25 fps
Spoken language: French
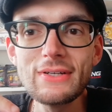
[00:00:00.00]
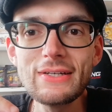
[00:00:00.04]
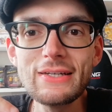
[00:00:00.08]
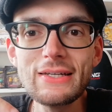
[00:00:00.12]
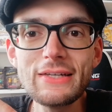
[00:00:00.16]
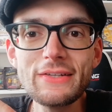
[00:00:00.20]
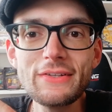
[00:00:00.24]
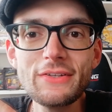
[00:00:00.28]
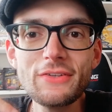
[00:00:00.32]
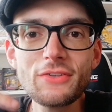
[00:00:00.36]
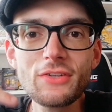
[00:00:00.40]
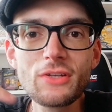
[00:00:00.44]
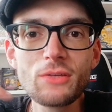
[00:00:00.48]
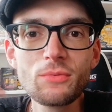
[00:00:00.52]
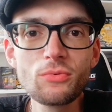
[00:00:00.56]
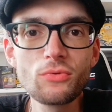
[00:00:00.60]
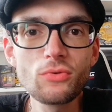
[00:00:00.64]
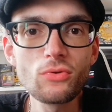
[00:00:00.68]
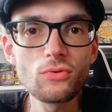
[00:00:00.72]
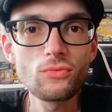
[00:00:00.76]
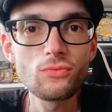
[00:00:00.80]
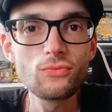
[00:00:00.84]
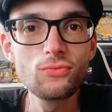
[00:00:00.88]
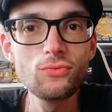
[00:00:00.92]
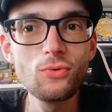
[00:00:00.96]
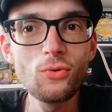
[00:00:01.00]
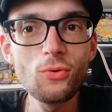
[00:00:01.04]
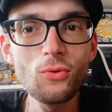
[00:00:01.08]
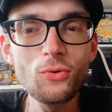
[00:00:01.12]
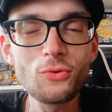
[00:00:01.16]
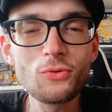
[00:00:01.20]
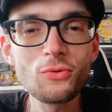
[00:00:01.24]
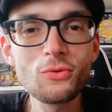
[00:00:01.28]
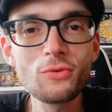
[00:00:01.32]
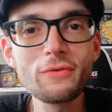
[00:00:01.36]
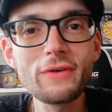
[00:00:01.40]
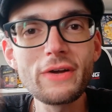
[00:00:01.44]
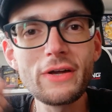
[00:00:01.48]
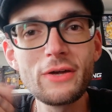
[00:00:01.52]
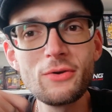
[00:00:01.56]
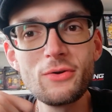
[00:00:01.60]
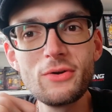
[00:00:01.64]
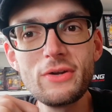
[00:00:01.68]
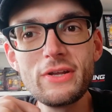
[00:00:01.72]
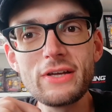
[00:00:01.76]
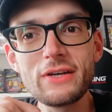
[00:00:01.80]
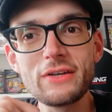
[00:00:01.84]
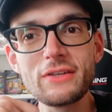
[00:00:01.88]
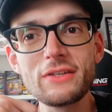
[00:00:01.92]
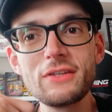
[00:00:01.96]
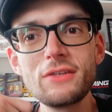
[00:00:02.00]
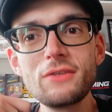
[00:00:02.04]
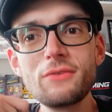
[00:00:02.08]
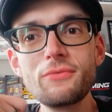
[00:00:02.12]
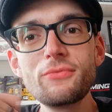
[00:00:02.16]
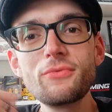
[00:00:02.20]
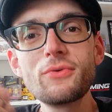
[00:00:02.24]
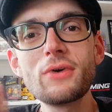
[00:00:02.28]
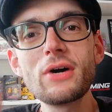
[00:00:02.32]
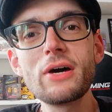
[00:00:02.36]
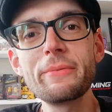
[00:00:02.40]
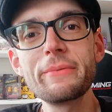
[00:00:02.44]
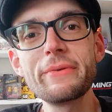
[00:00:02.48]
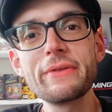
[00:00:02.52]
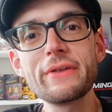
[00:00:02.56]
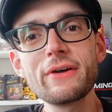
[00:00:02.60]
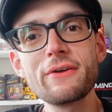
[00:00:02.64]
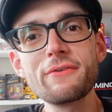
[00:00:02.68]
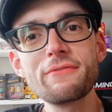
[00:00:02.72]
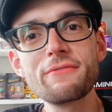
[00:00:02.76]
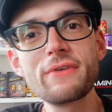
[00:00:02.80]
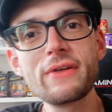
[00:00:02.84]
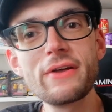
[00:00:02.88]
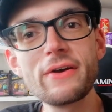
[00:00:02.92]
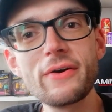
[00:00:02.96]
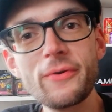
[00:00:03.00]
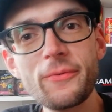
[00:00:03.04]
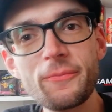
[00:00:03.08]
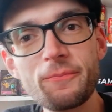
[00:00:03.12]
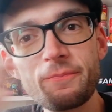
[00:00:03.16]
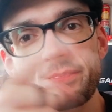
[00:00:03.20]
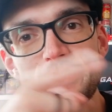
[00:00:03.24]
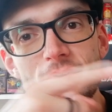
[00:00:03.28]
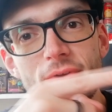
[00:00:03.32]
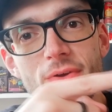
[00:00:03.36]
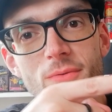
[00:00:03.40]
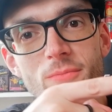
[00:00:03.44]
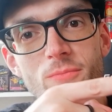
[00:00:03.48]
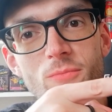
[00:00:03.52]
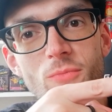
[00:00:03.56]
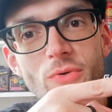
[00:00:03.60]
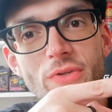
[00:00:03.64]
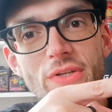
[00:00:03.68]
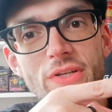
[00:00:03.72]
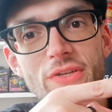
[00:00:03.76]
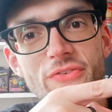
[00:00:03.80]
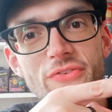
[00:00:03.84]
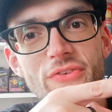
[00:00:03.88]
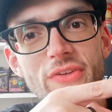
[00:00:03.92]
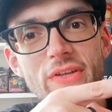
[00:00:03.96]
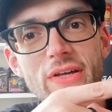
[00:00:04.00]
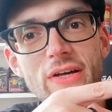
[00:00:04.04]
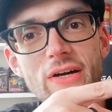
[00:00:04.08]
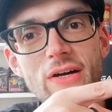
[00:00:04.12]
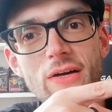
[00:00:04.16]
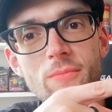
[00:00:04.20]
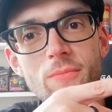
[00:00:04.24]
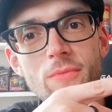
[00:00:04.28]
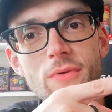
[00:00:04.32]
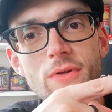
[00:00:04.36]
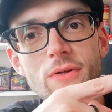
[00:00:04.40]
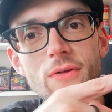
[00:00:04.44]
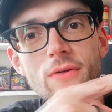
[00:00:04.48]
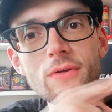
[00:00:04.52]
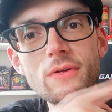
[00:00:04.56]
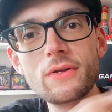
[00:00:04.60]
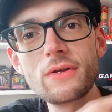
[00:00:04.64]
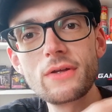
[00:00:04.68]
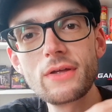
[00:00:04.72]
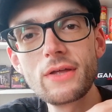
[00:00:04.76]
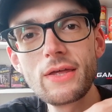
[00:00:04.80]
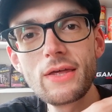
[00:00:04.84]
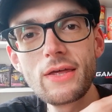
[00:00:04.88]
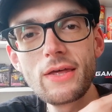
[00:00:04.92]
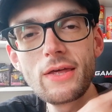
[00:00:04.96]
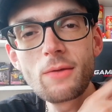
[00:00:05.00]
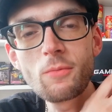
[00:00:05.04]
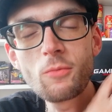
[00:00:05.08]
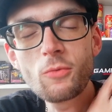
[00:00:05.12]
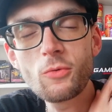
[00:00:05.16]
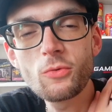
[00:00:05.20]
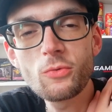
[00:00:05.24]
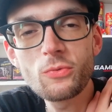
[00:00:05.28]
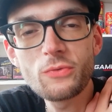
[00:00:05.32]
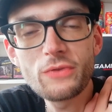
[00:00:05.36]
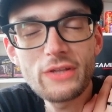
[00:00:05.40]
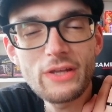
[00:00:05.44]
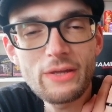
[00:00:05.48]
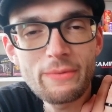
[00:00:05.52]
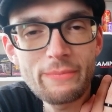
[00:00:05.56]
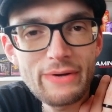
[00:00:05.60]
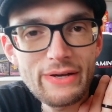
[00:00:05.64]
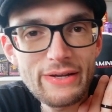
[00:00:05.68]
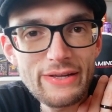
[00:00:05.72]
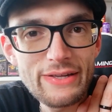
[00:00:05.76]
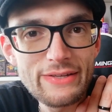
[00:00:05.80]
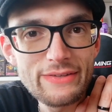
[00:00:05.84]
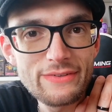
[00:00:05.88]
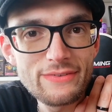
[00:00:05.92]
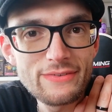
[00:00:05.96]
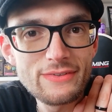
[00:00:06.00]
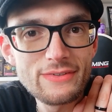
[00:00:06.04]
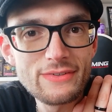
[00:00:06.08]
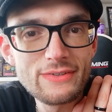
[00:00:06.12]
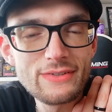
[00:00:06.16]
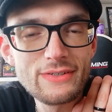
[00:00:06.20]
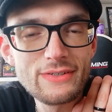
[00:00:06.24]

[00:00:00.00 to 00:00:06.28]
la description, vous retrouverez le lien qui vous ramènera vers mon Instagram et mon compte Car Market.